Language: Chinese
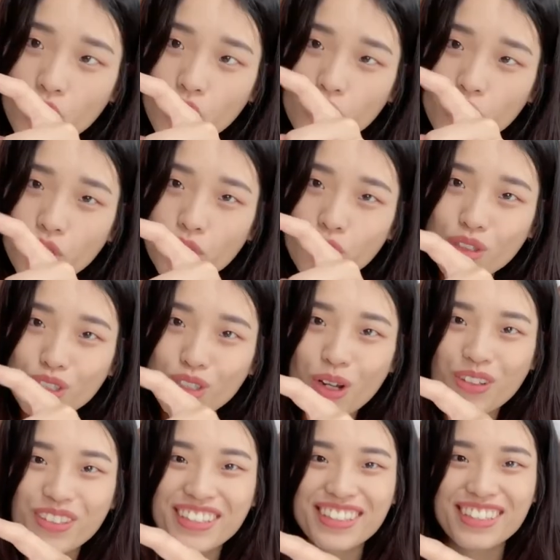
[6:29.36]
Q Q 的
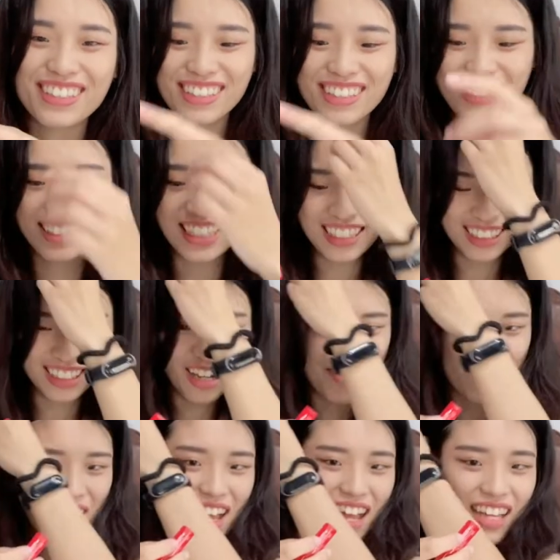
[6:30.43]
东西，橡胶
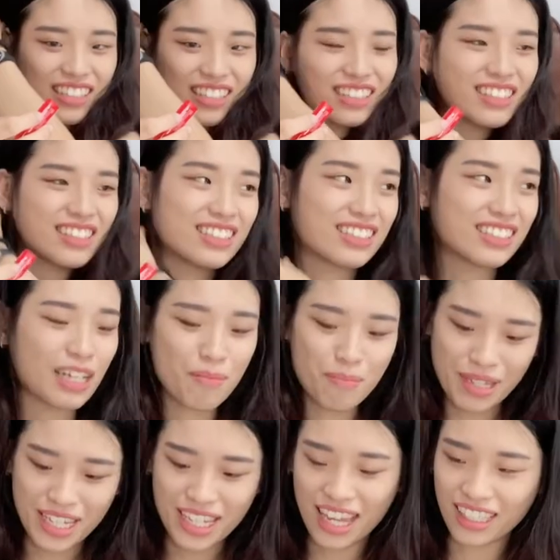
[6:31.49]
吗？还是橡
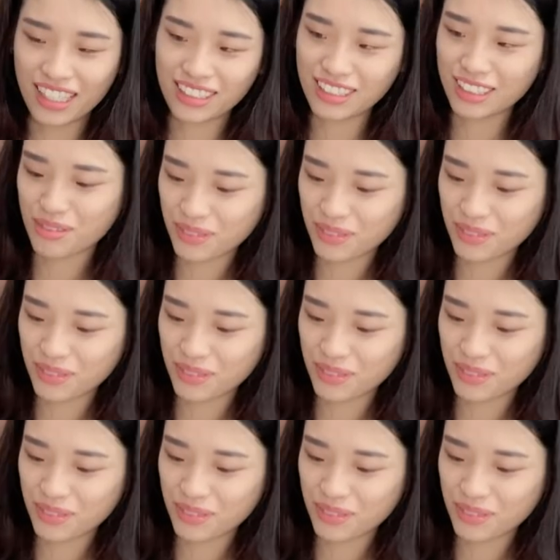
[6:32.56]
皮还是什